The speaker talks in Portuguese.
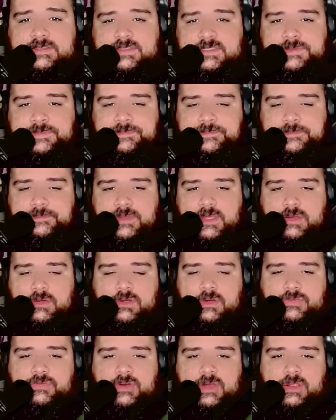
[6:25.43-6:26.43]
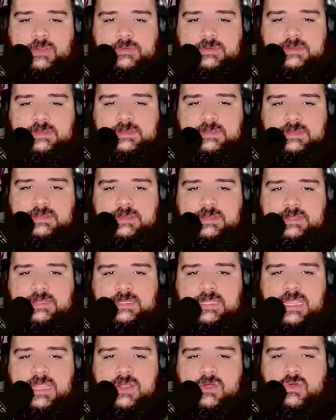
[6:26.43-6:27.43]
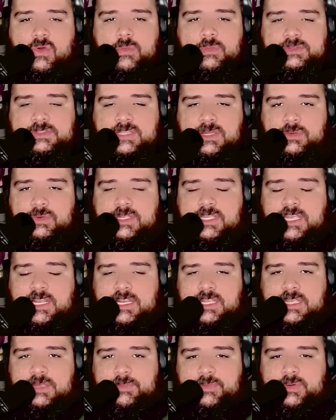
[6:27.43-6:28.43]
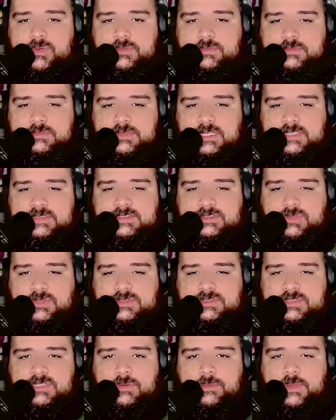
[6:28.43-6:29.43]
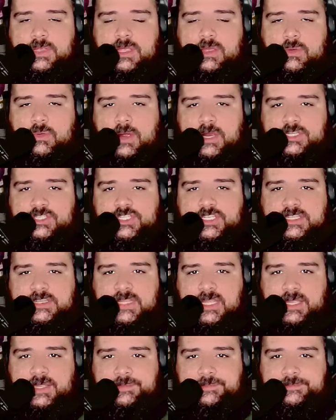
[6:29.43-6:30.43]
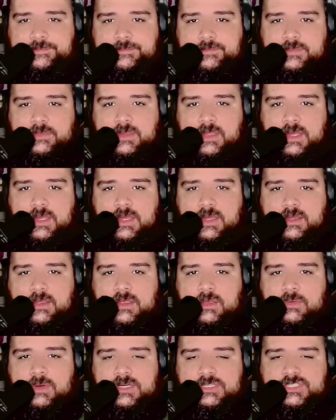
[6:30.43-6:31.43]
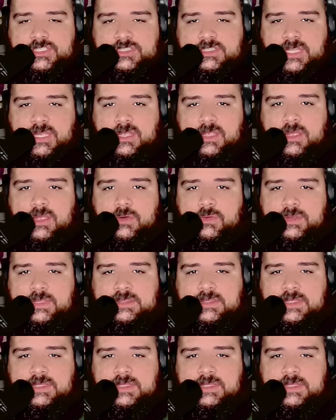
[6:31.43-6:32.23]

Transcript: Assim, é o que eu falo. Tem como ter um equilíbrio nessa situação? Eu acho que tem, tá? Eu acho que tem.